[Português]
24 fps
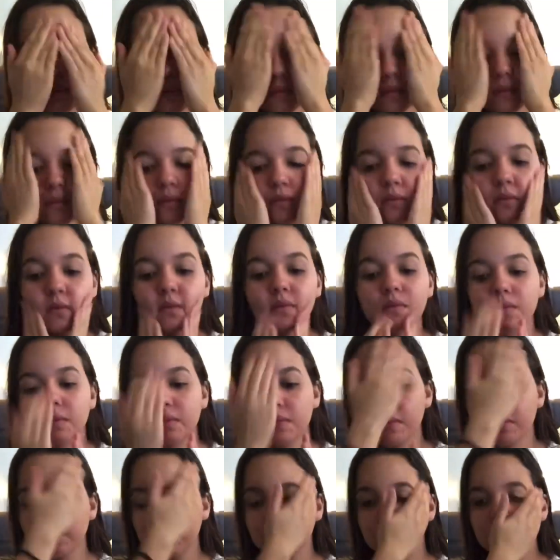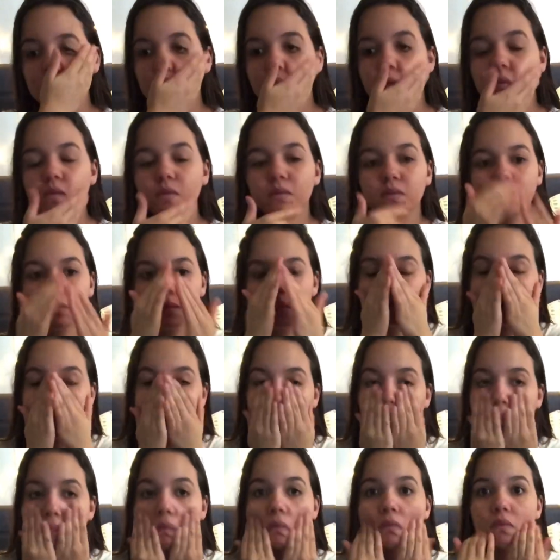Igual de pastel.
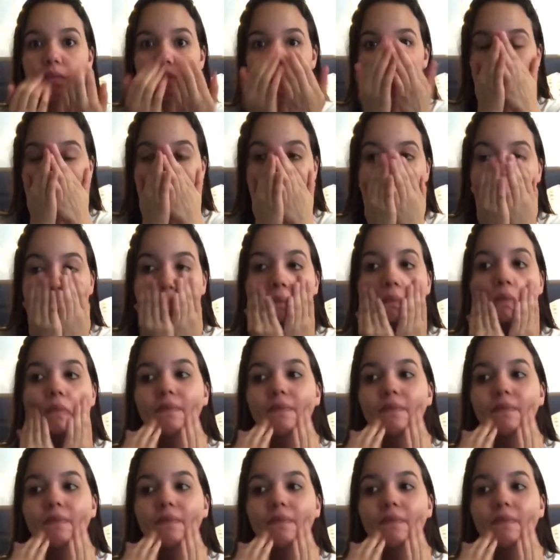Ou lasanha.